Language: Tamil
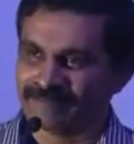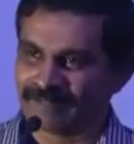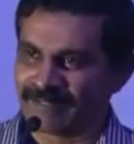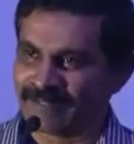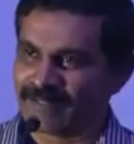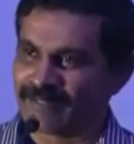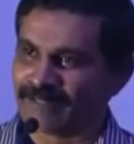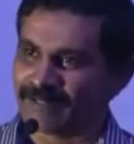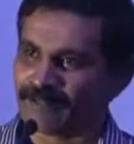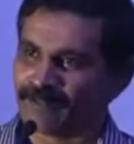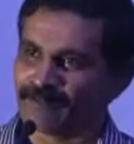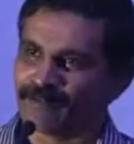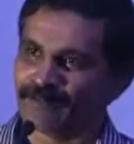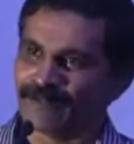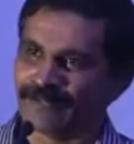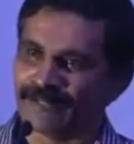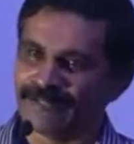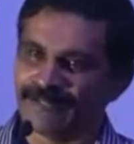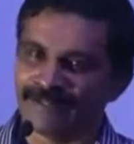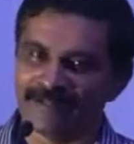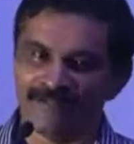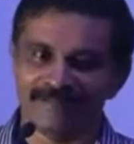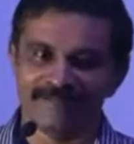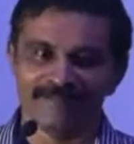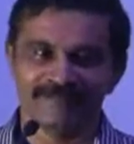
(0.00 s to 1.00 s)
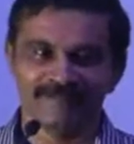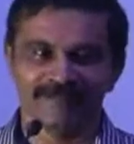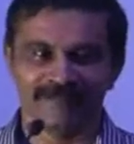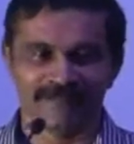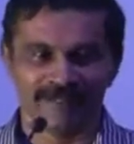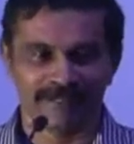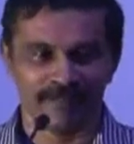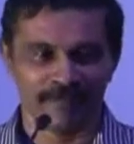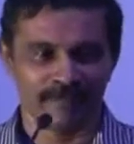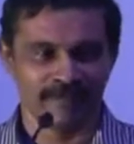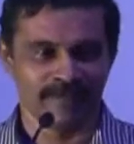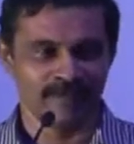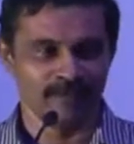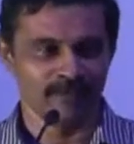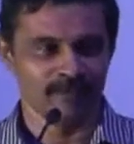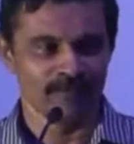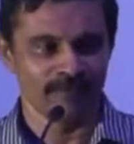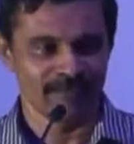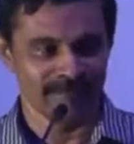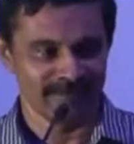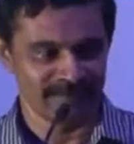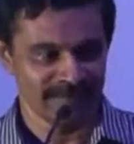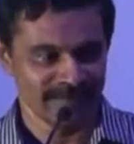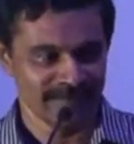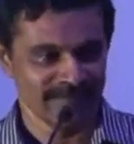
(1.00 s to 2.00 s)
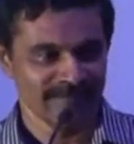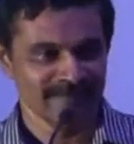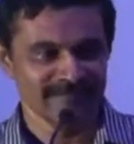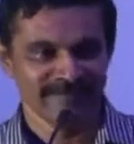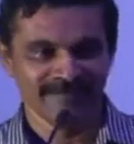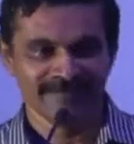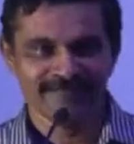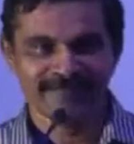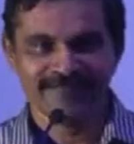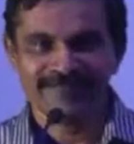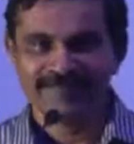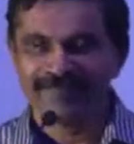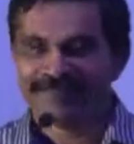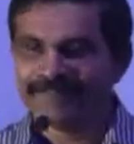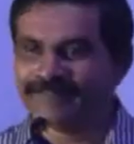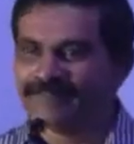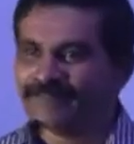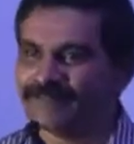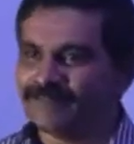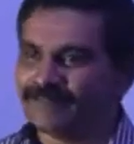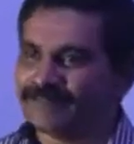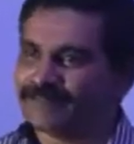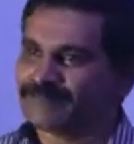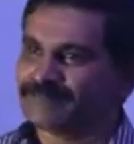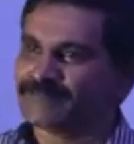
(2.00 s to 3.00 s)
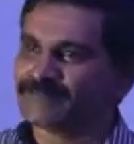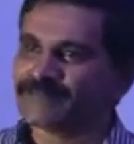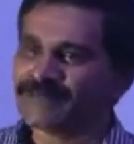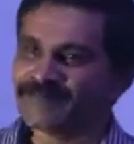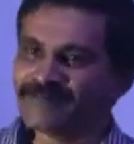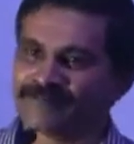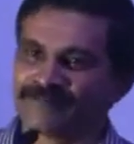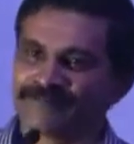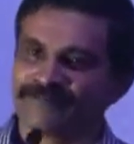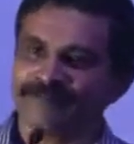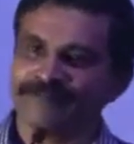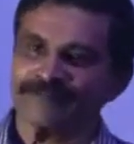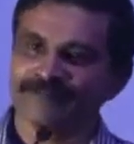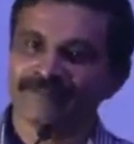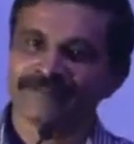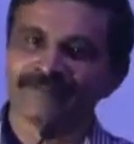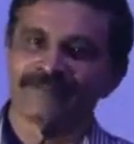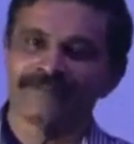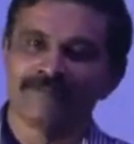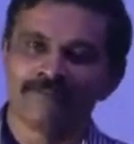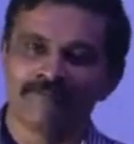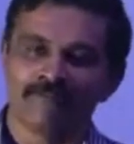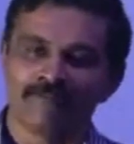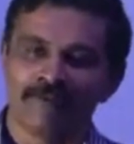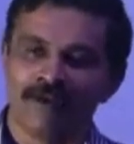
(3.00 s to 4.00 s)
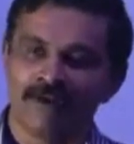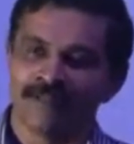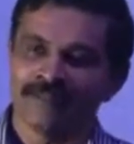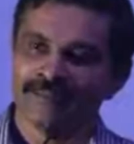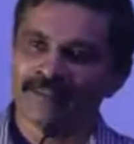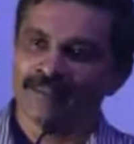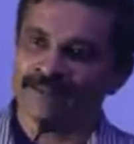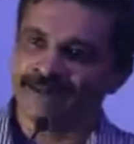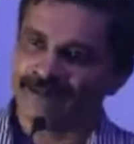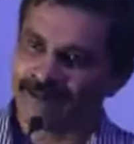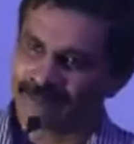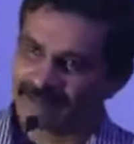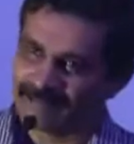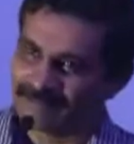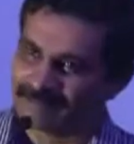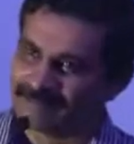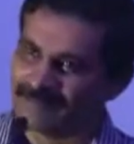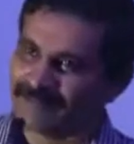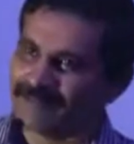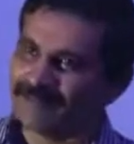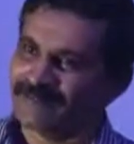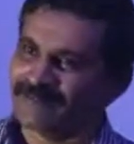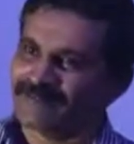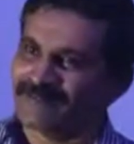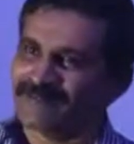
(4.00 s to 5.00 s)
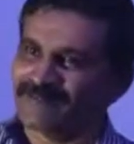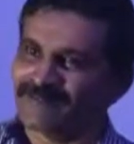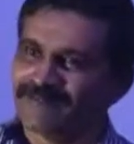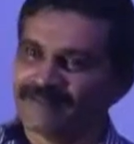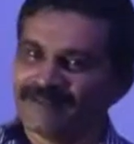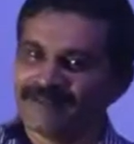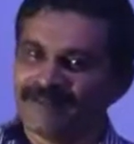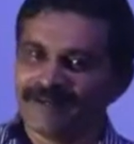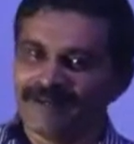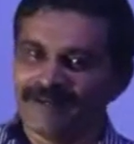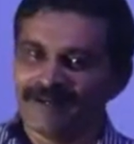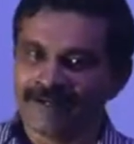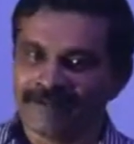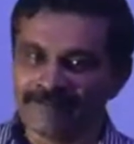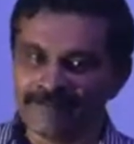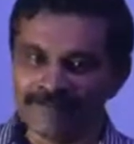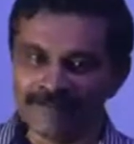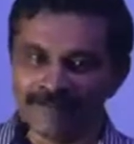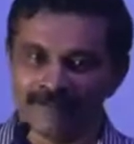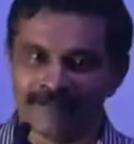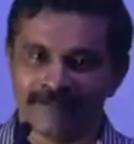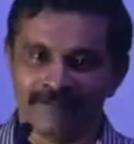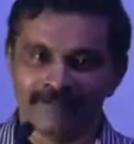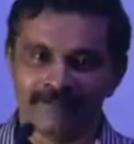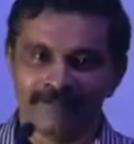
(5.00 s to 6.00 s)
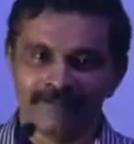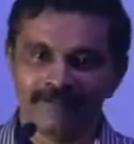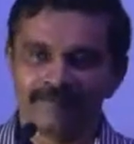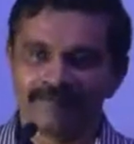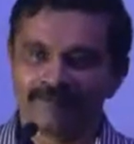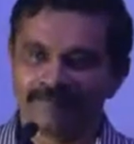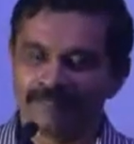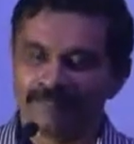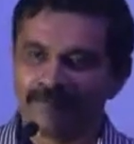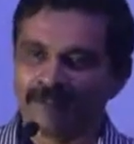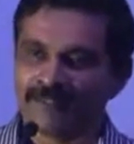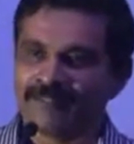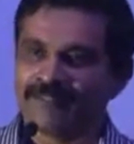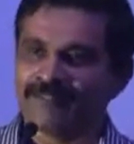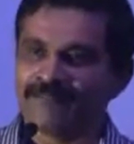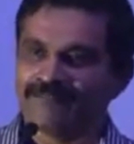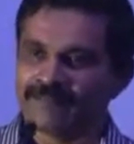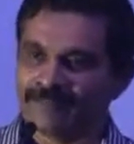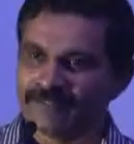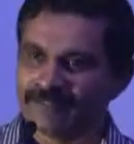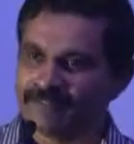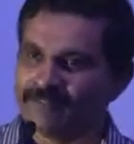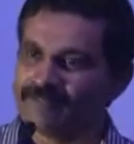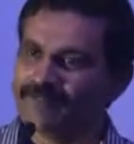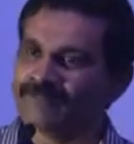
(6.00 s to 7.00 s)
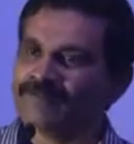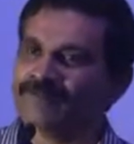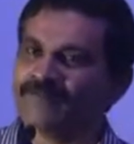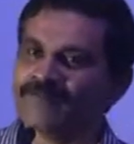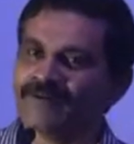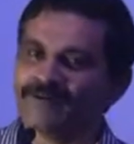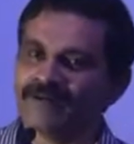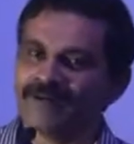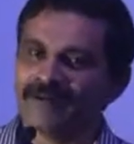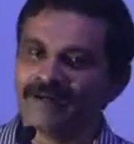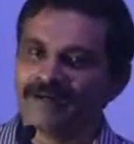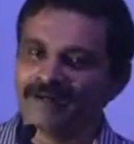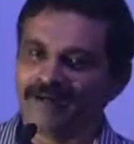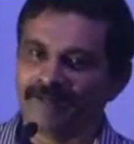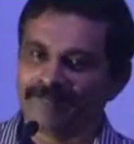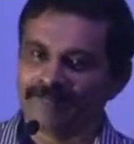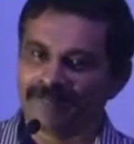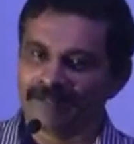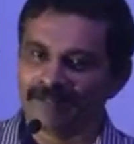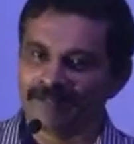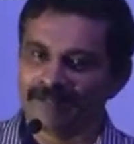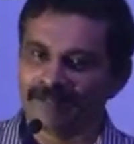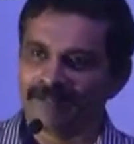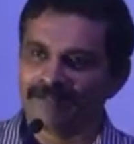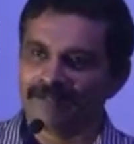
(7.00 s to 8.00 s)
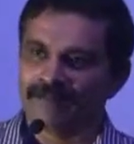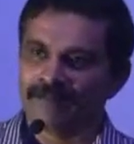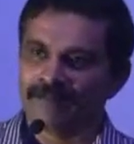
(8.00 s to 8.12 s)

திரையரங்குகளில் திரையிடப்பட உள்ளது இயேசு கிறிஸ்து வாழ்ந்த காலத்தில் அவர் வாழ்ந்த விதம் அவர்